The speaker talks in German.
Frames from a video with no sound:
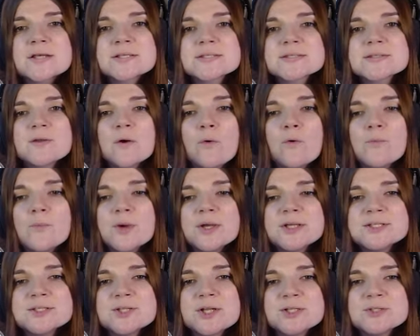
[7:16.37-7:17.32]
Snow
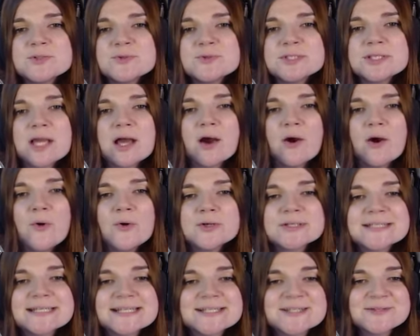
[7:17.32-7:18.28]
möchte natürlich
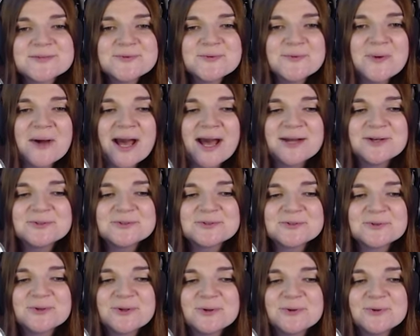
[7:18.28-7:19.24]
auch, dass Noah einen
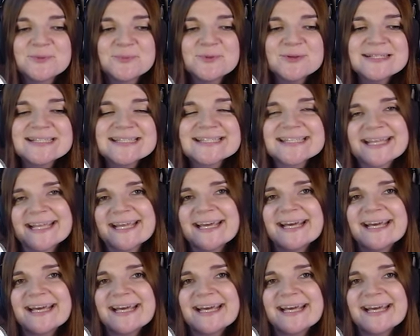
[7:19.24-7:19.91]
schönen Geburtstag